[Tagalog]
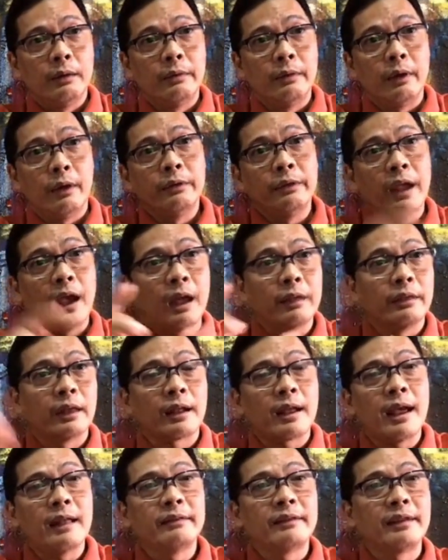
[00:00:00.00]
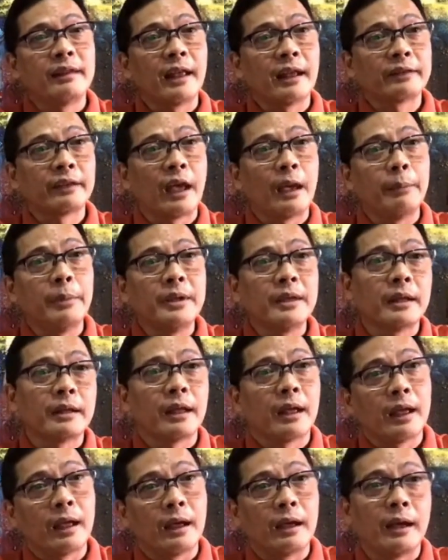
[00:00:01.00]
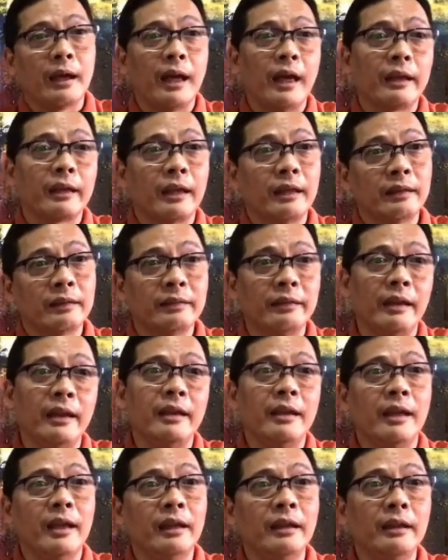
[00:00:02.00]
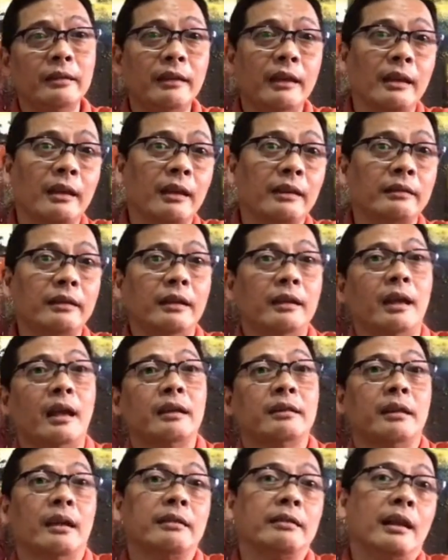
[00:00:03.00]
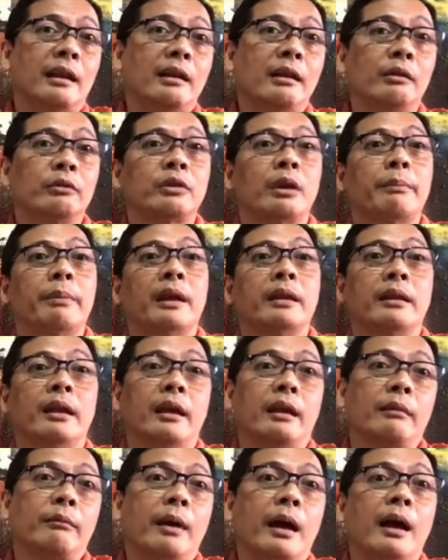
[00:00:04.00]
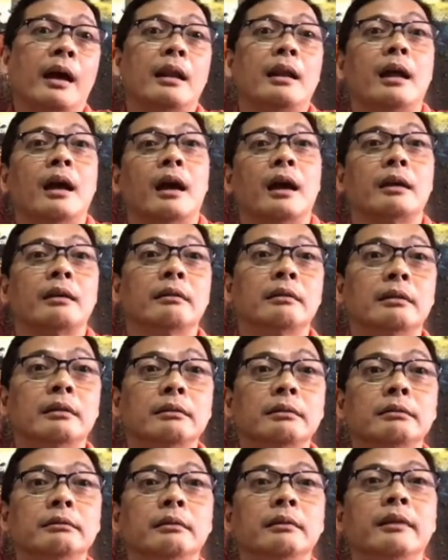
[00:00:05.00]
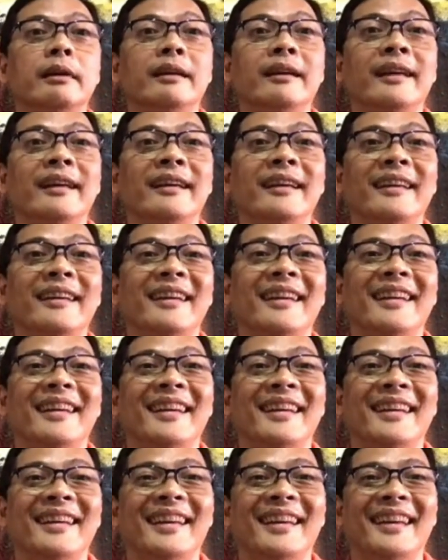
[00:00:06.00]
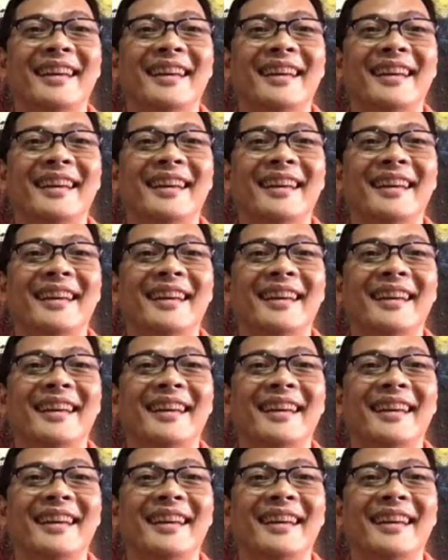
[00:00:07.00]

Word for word: on, on the other hand, sinasabi niya na I can say anything kasi nakasandal ako sa pader. Bahala kayo. Yun!